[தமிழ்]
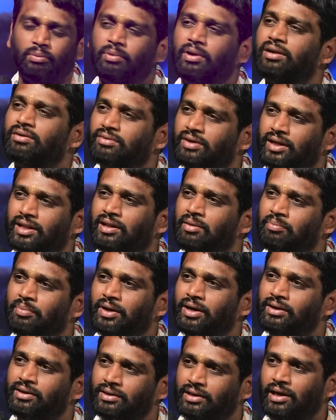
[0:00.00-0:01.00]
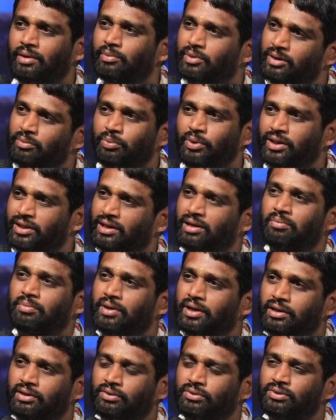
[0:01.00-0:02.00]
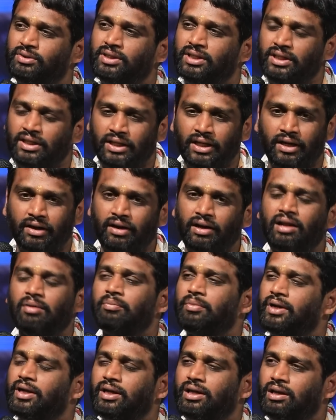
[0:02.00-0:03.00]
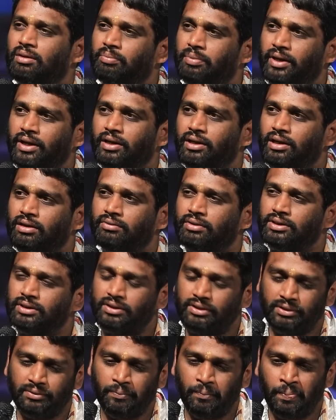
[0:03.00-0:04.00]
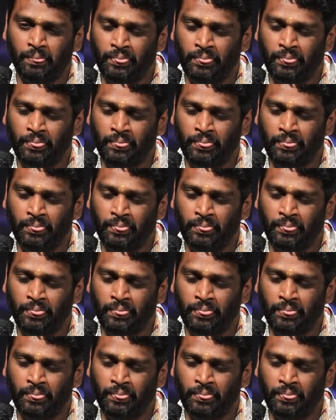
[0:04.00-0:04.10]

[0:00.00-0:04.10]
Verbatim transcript: ஒரு படம் வருதாம்ப்பா அப்படின்னு போய் தானே பார்க்குறோம் ஆனால் நம்ம எடுக்கிற படங்கள் வந்து